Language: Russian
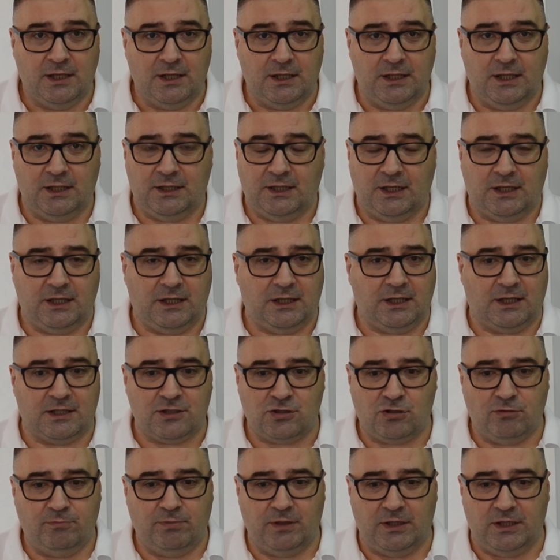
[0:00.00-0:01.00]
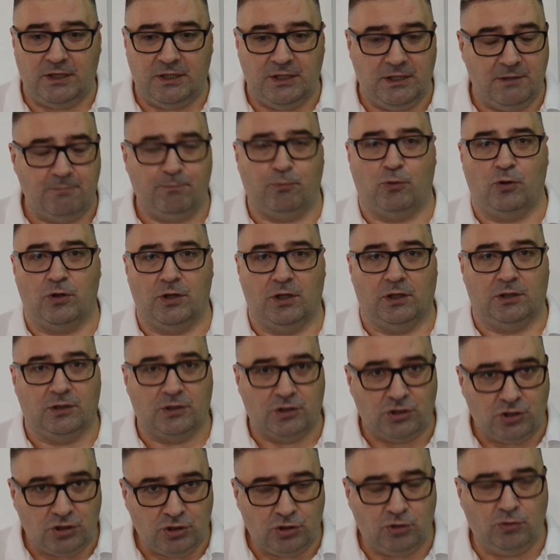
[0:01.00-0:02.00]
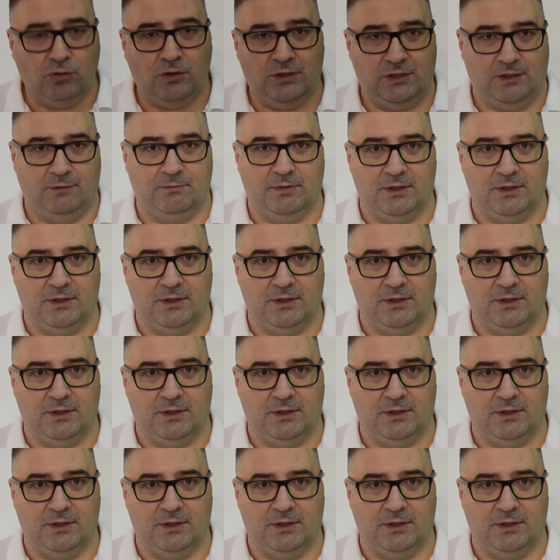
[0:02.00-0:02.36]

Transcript: Я так особо и не понял, что это